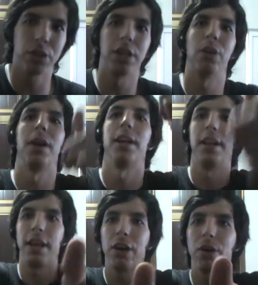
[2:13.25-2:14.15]
Se los
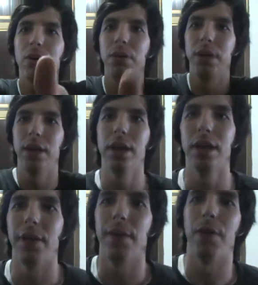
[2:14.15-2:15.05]
agradezco.
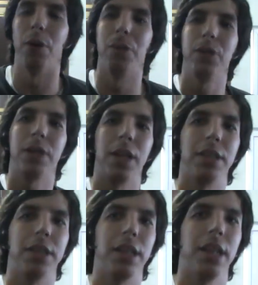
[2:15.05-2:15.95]
Nos vemos en el
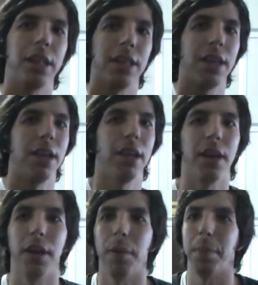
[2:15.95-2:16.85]

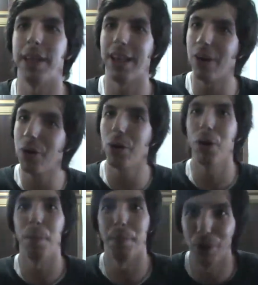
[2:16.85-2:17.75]
siguiente video,
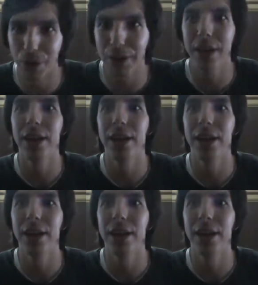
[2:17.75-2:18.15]
blog.